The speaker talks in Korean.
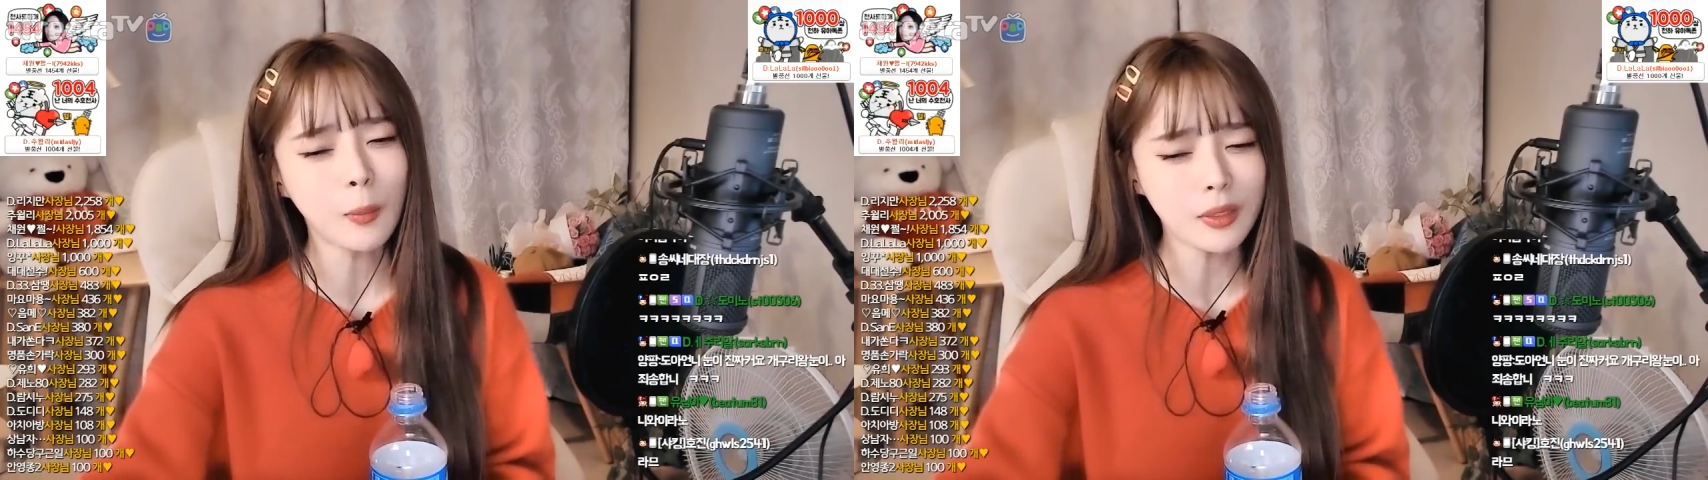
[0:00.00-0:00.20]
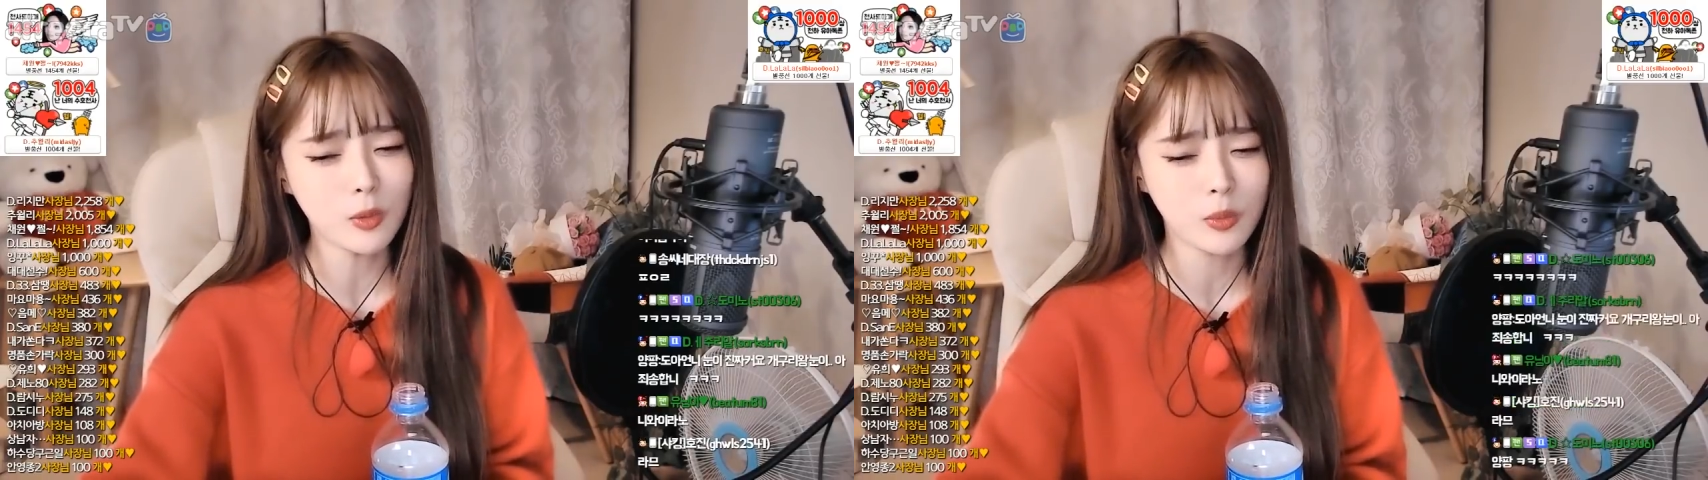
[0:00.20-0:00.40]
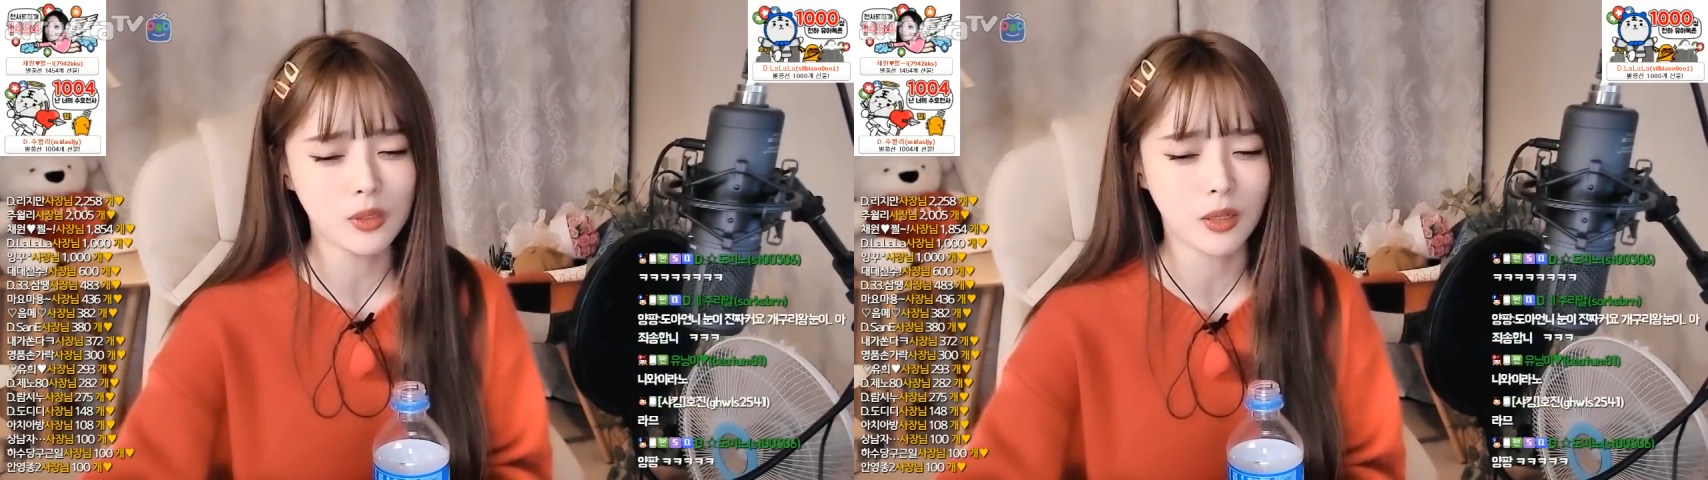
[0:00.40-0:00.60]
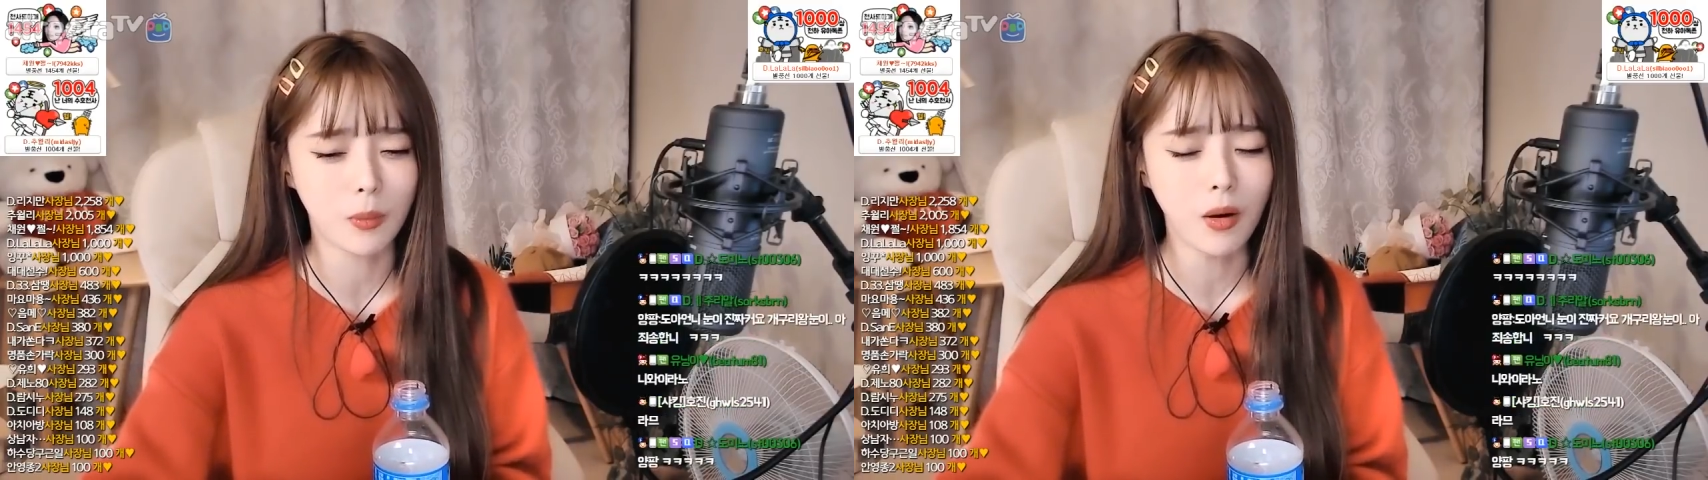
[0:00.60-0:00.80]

강아지 있어라